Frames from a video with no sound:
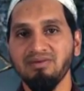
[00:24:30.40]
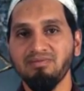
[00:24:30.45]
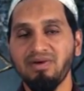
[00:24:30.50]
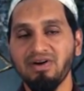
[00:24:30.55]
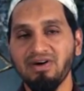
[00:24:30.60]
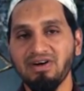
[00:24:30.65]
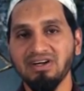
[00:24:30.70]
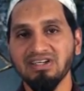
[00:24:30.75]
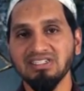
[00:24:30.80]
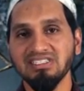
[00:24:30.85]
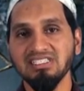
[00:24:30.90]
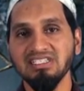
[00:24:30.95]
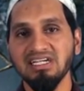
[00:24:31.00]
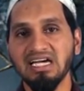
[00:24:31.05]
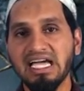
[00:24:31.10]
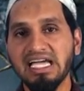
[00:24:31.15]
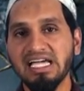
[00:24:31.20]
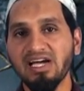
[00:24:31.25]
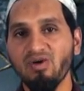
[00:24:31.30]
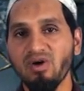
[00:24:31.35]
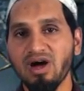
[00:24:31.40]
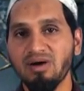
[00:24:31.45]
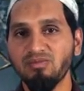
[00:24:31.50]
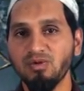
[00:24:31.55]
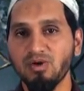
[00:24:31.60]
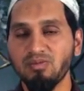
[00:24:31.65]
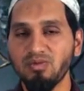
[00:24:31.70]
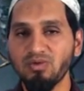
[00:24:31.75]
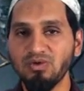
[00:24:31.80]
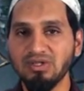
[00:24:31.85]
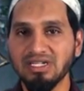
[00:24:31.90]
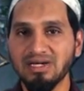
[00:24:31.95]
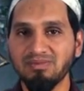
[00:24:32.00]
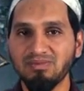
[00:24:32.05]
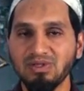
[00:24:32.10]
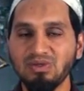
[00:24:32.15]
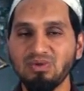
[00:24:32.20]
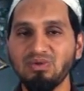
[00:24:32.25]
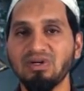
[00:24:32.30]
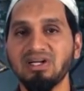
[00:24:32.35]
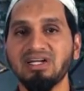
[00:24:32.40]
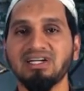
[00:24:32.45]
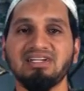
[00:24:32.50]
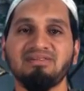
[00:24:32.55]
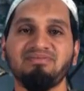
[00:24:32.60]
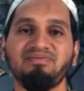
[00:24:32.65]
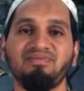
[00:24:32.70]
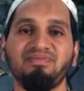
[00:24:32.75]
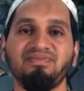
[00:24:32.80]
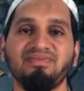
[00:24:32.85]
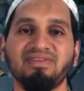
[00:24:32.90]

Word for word: พ่อซึ่งให้ความอบอุ่นกับลูกนะครับ